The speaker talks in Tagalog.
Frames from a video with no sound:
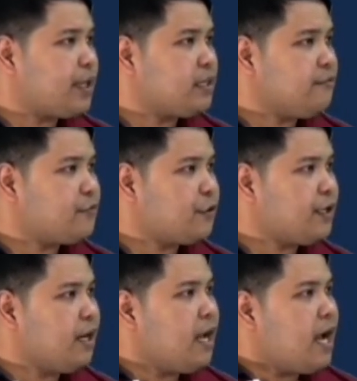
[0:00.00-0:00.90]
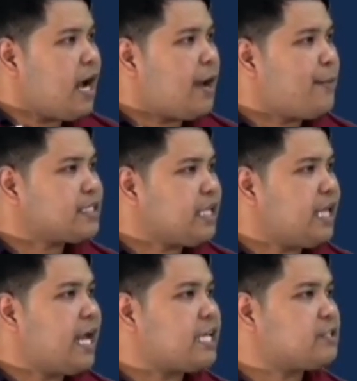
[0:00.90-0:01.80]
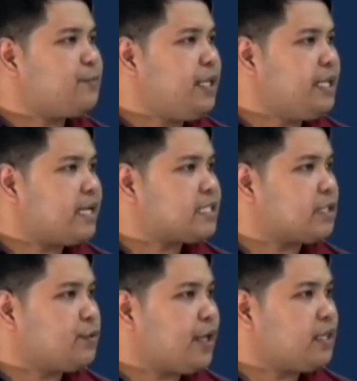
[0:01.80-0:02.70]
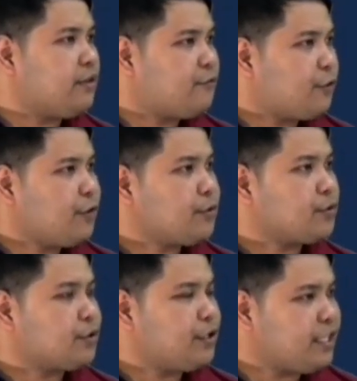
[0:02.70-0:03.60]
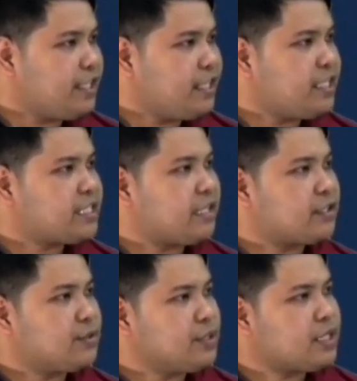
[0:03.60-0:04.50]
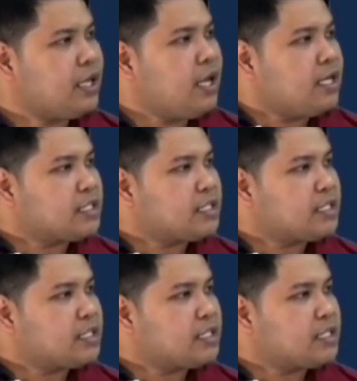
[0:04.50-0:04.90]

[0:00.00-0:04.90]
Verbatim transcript: to 24, habang sa Legazpi nasa 24 to 30 degrees Celsius,